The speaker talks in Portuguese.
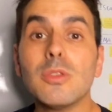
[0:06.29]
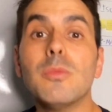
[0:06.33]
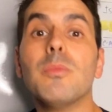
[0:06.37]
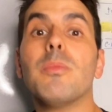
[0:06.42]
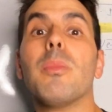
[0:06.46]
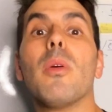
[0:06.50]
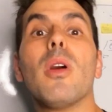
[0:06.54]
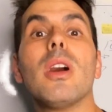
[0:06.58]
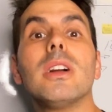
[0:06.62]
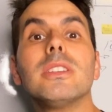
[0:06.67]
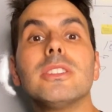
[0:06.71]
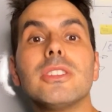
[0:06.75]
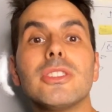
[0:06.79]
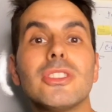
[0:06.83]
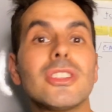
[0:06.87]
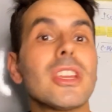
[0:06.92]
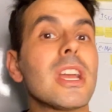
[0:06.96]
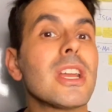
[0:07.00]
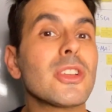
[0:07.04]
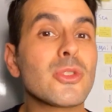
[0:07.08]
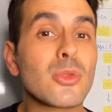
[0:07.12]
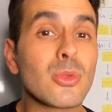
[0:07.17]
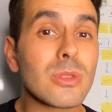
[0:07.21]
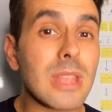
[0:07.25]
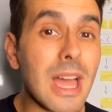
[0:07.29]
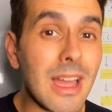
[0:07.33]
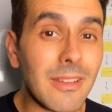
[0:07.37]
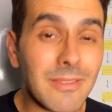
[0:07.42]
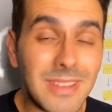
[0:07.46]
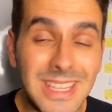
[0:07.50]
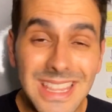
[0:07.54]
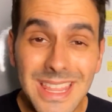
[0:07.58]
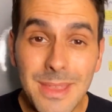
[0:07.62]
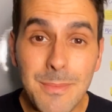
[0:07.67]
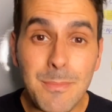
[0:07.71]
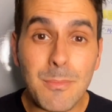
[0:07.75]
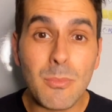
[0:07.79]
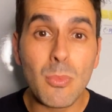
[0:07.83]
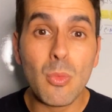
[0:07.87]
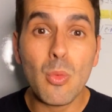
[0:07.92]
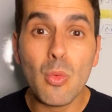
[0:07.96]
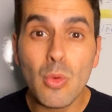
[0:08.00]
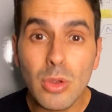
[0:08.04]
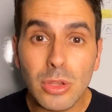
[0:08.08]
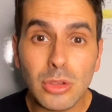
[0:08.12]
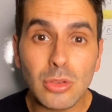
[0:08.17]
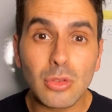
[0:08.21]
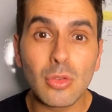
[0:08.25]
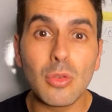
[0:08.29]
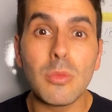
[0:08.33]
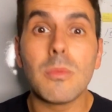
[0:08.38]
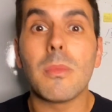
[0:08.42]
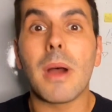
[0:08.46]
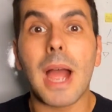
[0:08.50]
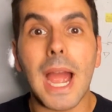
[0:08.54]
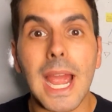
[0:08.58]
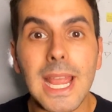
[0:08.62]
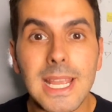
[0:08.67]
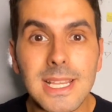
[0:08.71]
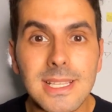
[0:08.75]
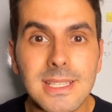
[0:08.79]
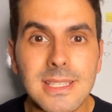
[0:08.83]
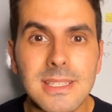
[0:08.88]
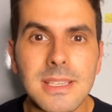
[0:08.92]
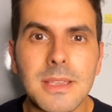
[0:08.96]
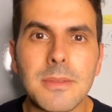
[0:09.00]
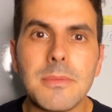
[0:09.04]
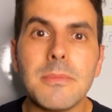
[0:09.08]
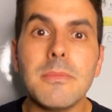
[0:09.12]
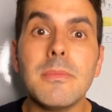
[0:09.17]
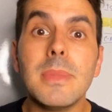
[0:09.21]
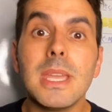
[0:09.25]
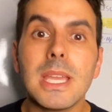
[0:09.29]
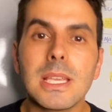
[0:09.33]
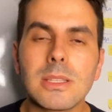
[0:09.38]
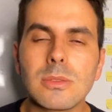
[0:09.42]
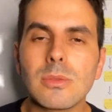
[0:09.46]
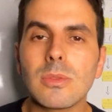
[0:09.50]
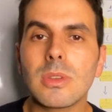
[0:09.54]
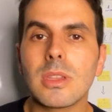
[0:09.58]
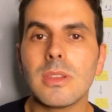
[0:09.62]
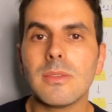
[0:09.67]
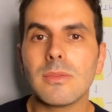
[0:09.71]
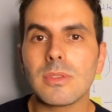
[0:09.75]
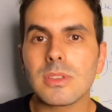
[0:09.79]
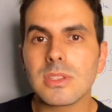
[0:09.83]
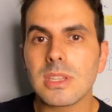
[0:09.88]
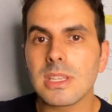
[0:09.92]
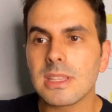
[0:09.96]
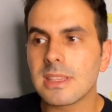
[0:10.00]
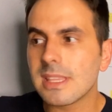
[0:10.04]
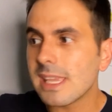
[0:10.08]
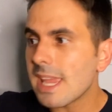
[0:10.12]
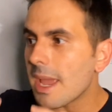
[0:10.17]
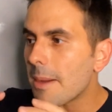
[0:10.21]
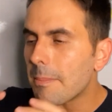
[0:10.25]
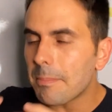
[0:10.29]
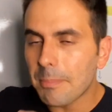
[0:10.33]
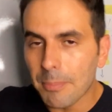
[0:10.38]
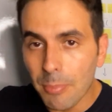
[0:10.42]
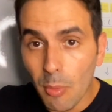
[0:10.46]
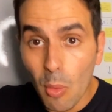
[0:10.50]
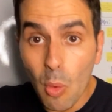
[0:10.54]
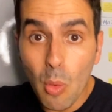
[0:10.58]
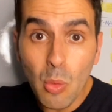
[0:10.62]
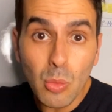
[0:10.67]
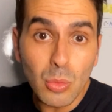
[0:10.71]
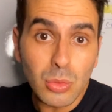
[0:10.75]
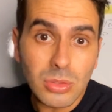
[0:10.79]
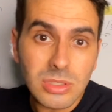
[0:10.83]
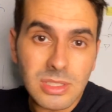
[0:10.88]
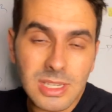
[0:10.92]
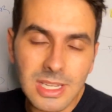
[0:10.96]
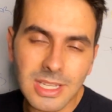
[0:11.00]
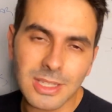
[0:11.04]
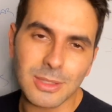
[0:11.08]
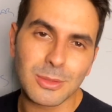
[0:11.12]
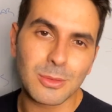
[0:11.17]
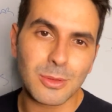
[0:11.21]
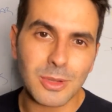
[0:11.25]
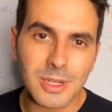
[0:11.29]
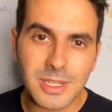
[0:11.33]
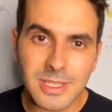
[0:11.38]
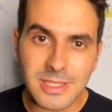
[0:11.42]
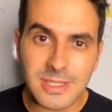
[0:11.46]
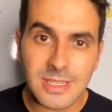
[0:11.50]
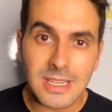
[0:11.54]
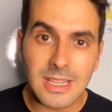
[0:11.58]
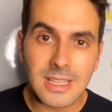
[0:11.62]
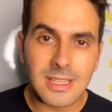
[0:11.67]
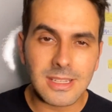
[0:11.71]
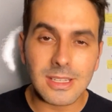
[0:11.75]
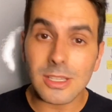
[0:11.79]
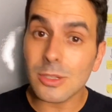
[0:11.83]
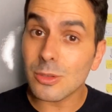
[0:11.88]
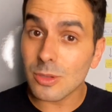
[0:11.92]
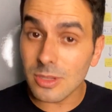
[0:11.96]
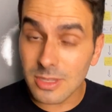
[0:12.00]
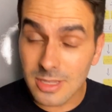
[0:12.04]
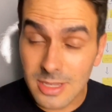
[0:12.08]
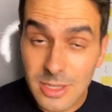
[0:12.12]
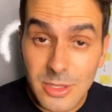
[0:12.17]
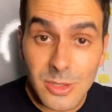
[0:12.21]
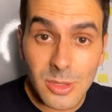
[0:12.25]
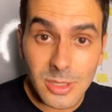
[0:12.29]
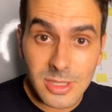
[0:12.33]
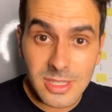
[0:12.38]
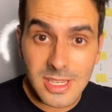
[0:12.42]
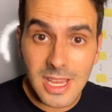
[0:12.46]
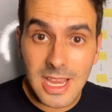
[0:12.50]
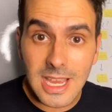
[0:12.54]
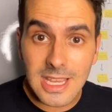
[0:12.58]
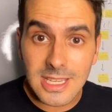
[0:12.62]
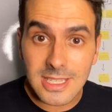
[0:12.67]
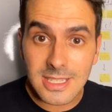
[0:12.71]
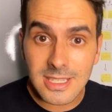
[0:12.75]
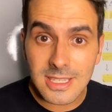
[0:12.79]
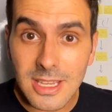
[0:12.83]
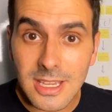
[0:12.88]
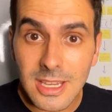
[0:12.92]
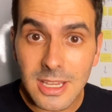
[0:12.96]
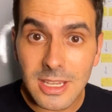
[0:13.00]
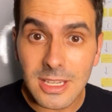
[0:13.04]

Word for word: pode te ajudar a vender muito mais, mesmo que você tenha poucos seguidores nas suas redes sociais.